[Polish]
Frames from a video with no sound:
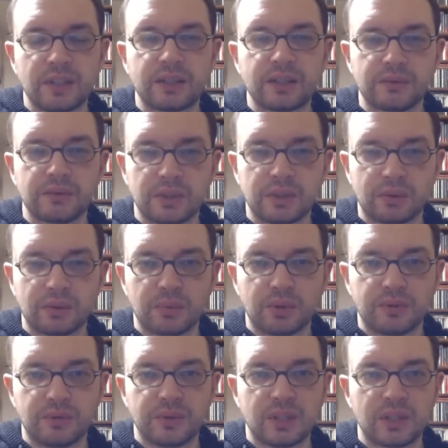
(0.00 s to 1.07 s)
W
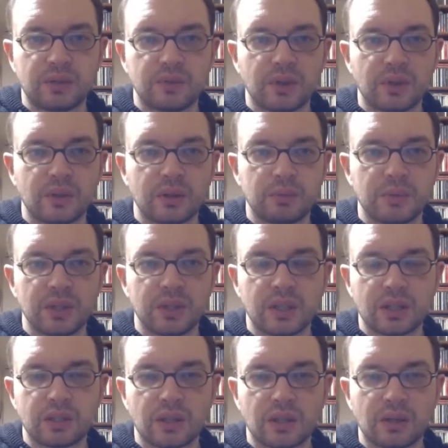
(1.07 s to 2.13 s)
XVIII wieku było widać
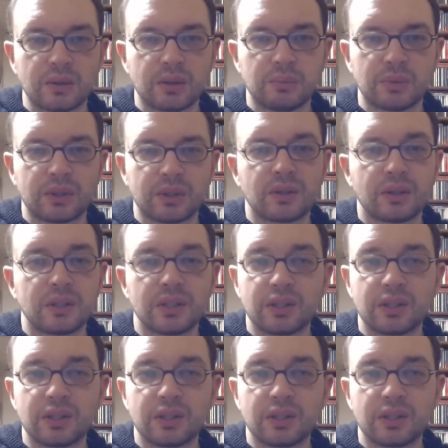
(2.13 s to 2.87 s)
wieloryby i kaszaloty,